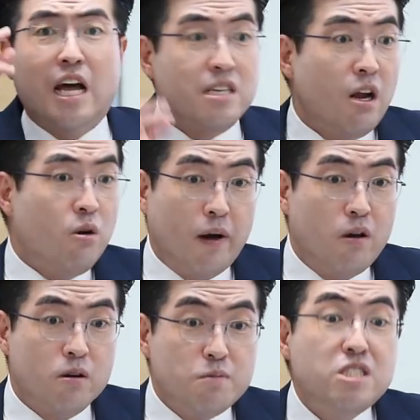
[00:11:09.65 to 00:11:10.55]
아니라고
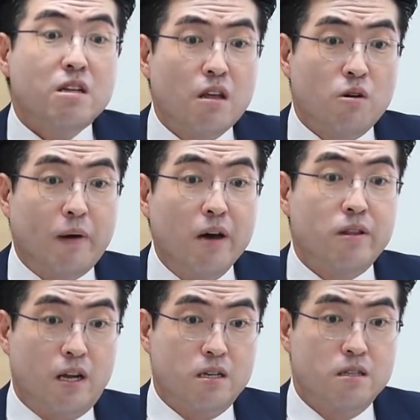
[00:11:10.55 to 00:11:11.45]
봐요. 미쳤다고 봐요,
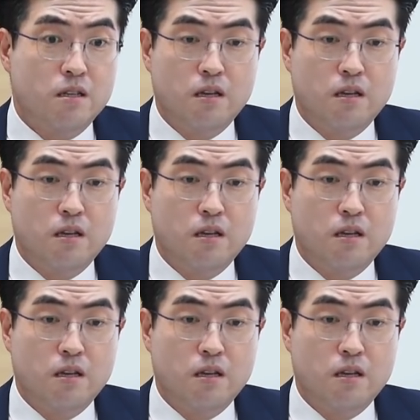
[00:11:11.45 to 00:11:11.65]
나는.